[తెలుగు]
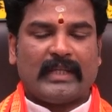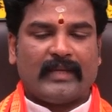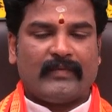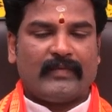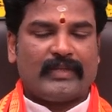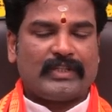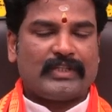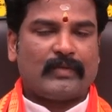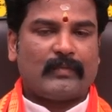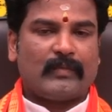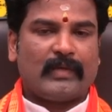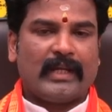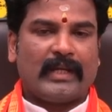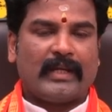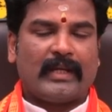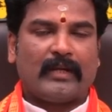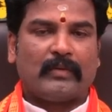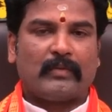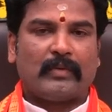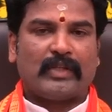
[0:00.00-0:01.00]
ఏ
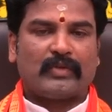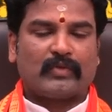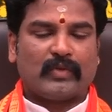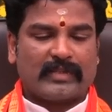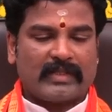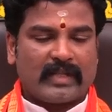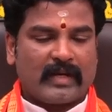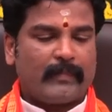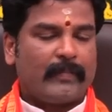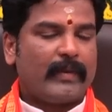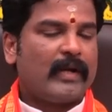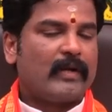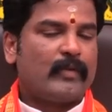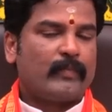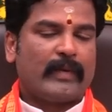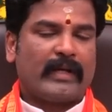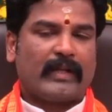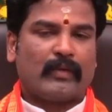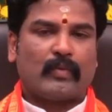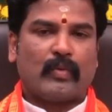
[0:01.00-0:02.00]
విషయములైనా కూడా తొందరపాటు
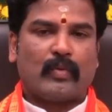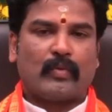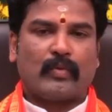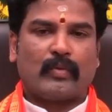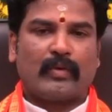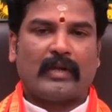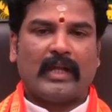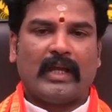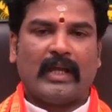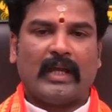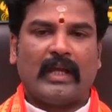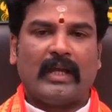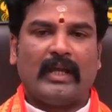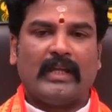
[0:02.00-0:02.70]
పడకోకుండా